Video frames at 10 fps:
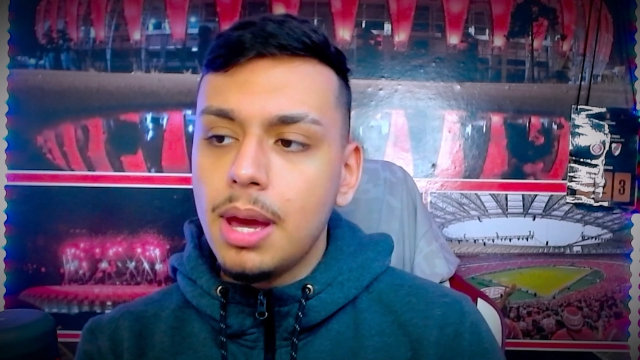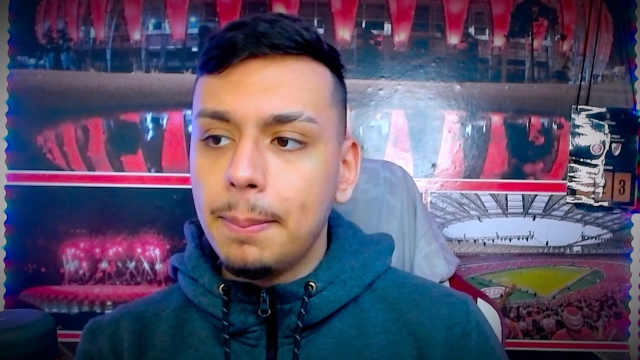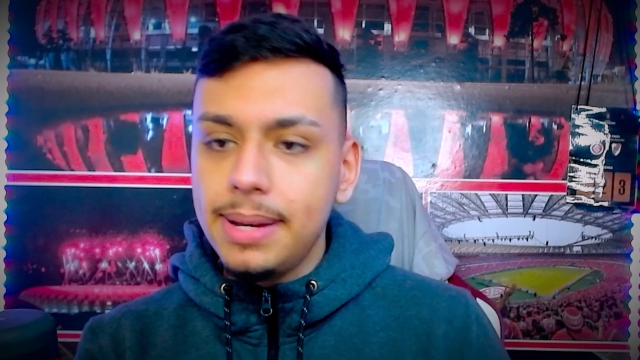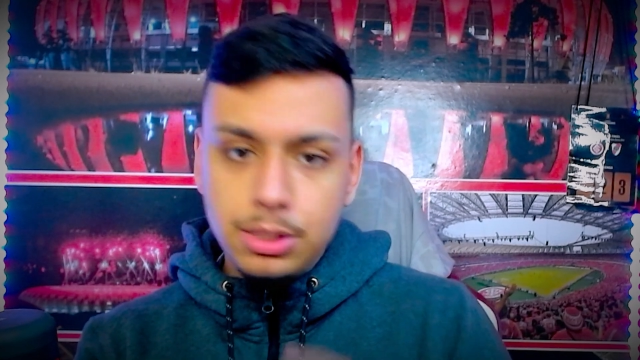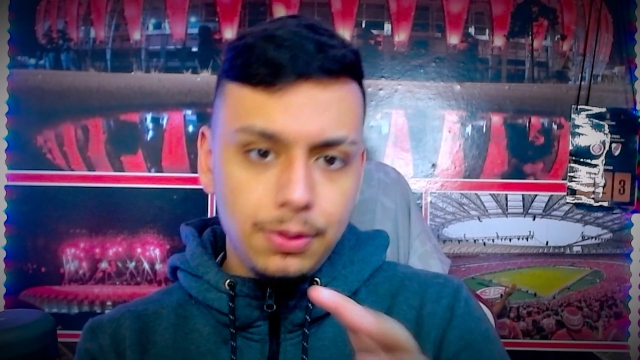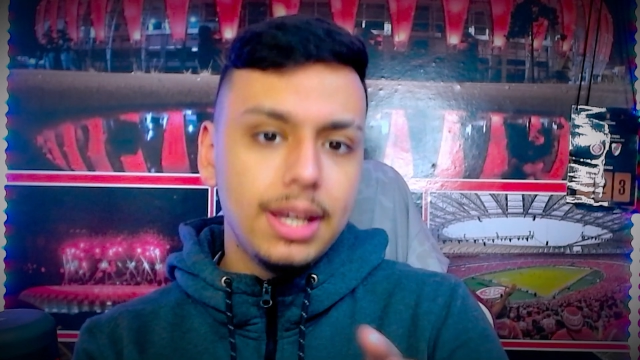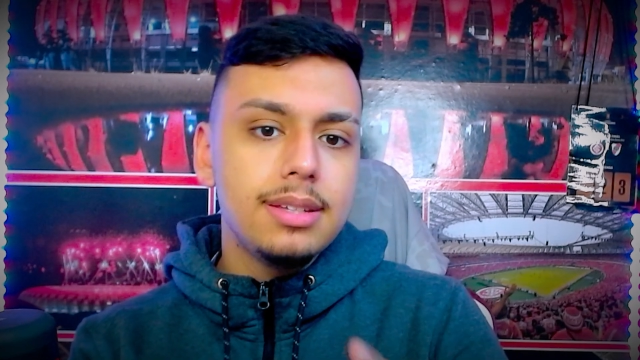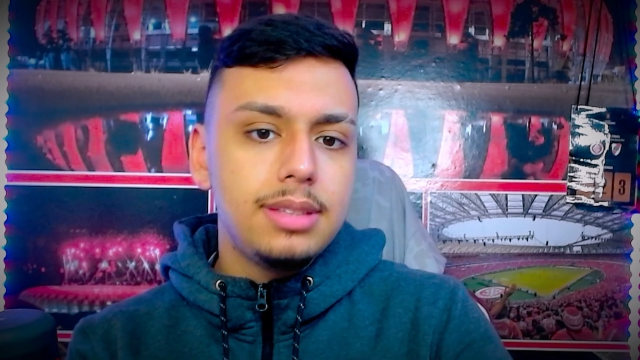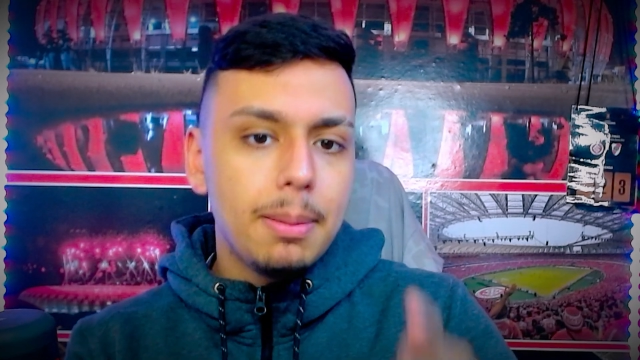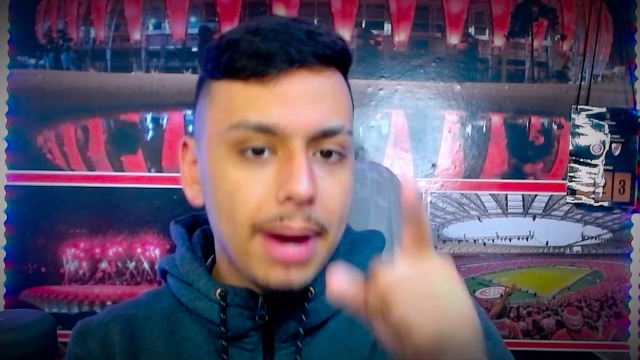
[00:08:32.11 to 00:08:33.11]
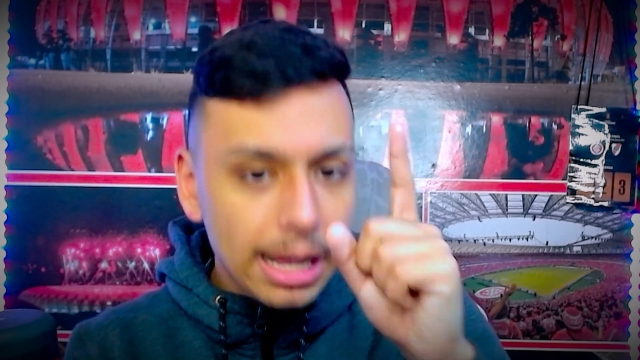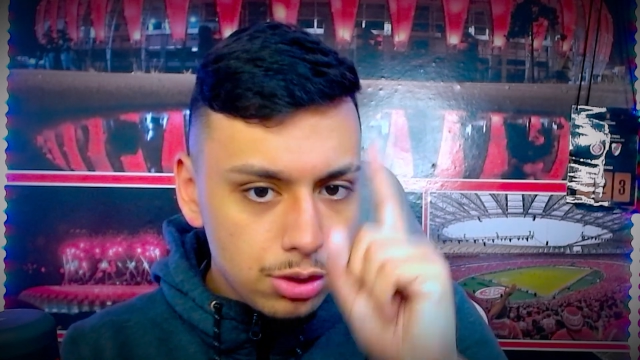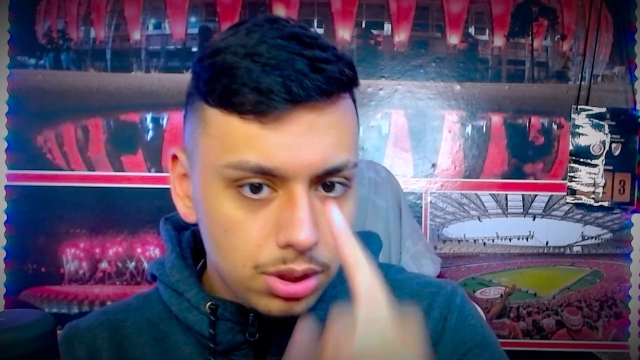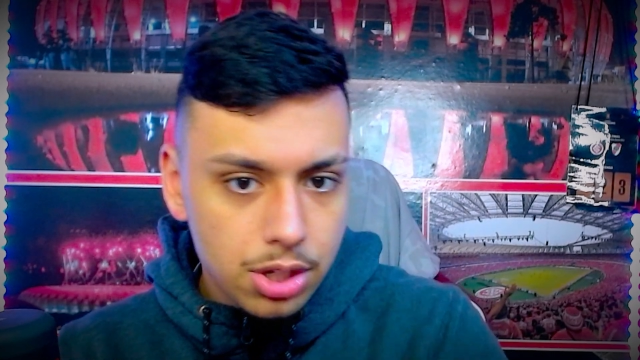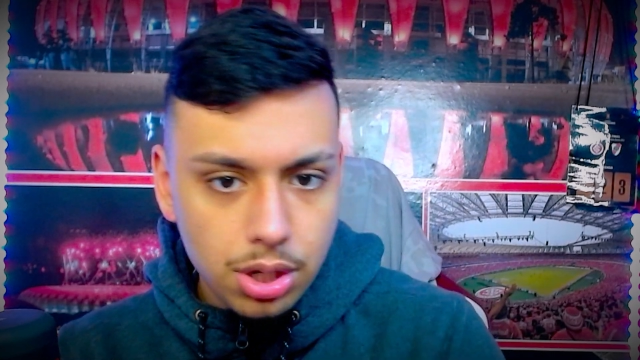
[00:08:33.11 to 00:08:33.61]
Mas fica esse
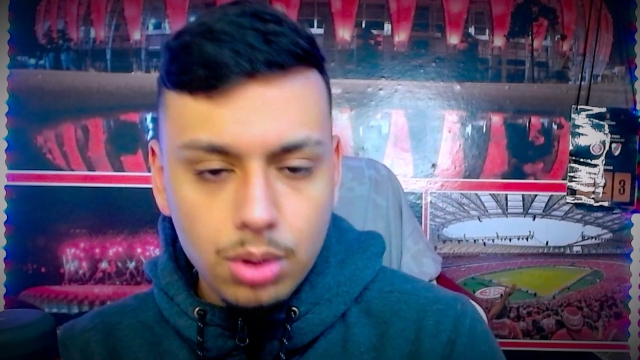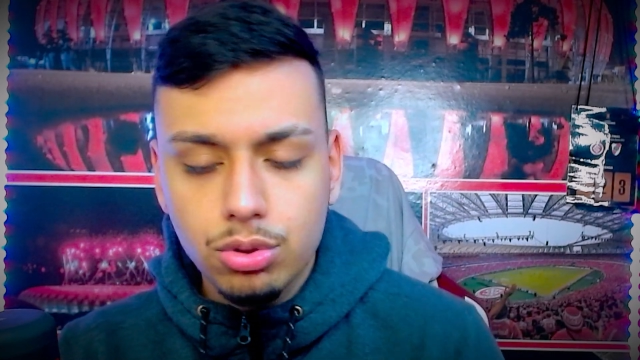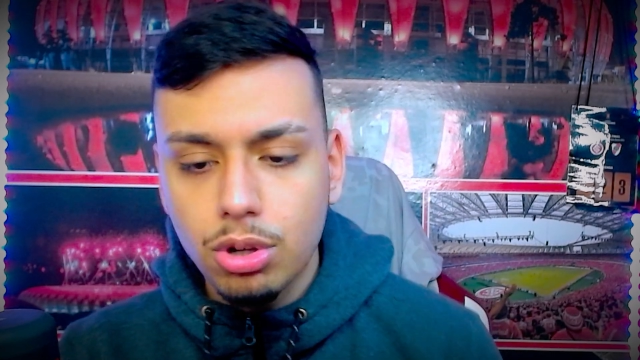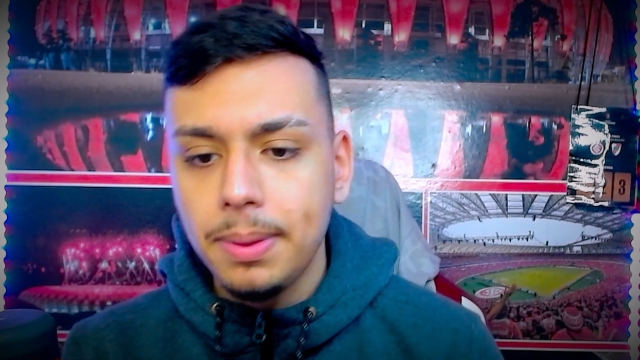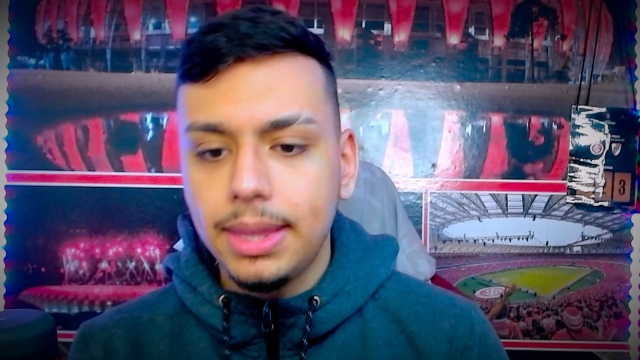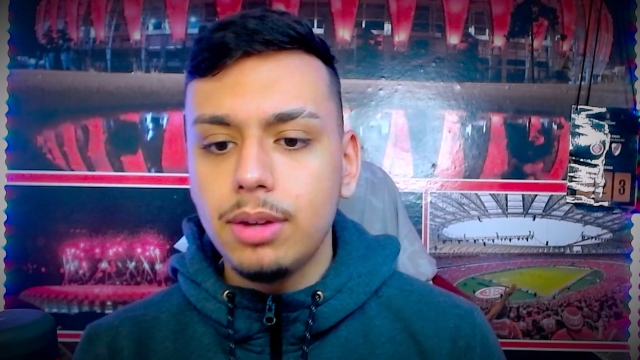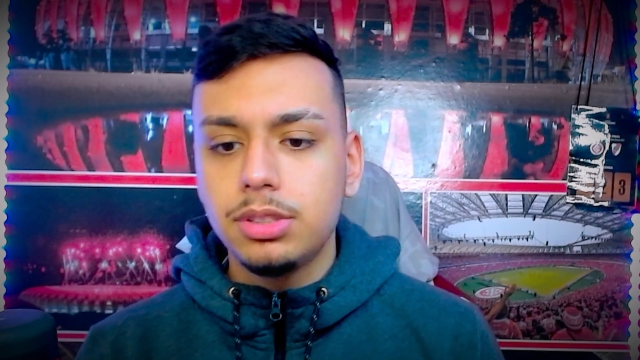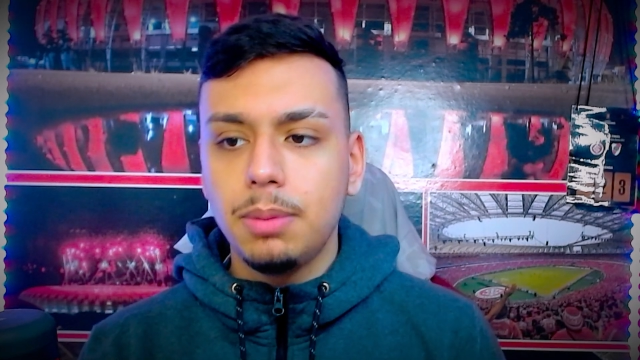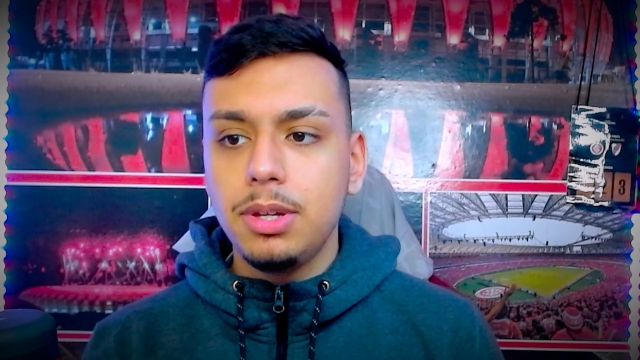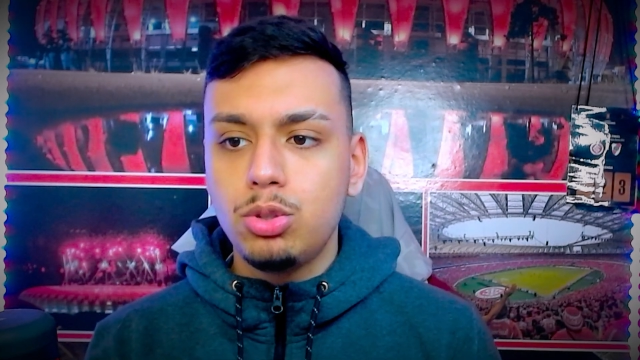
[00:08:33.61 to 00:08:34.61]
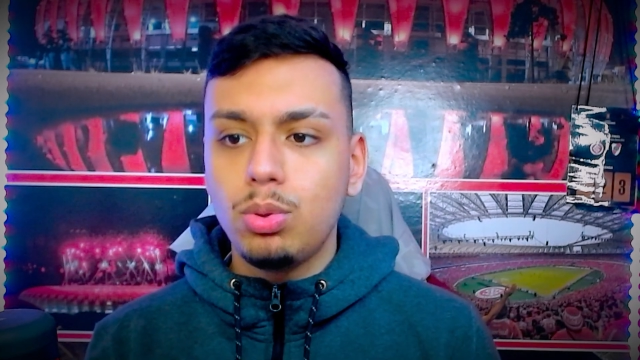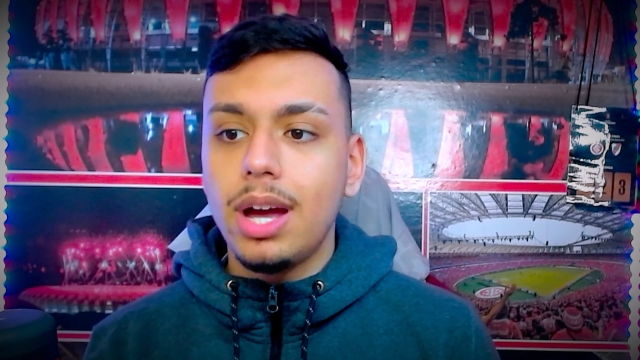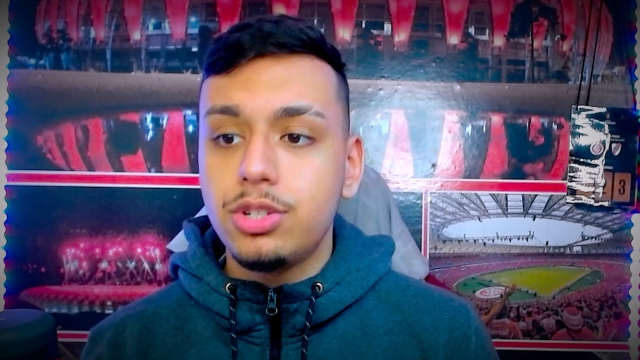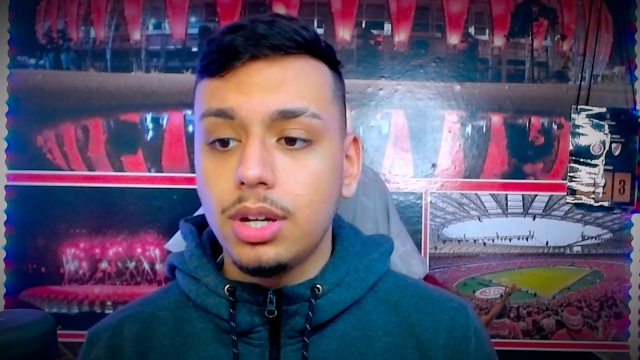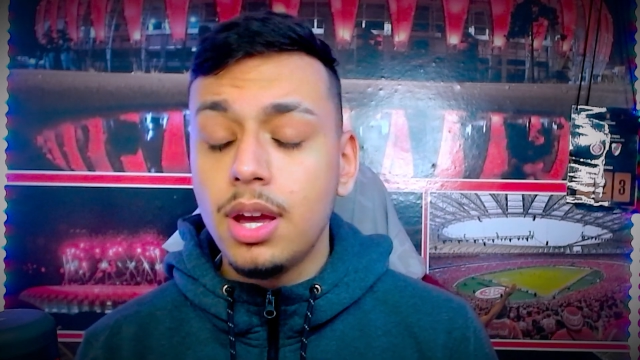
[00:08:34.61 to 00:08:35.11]
debate, deixa aqui nos comentários também se tu
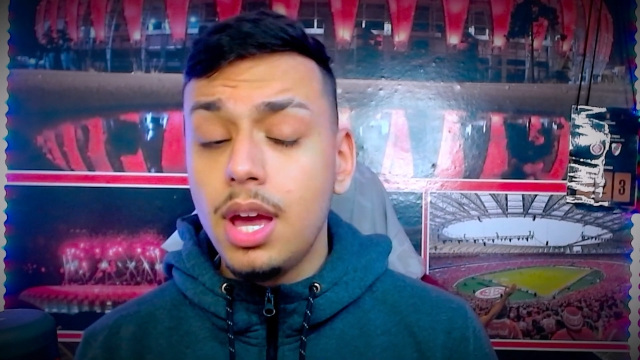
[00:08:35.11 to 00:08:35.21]
acha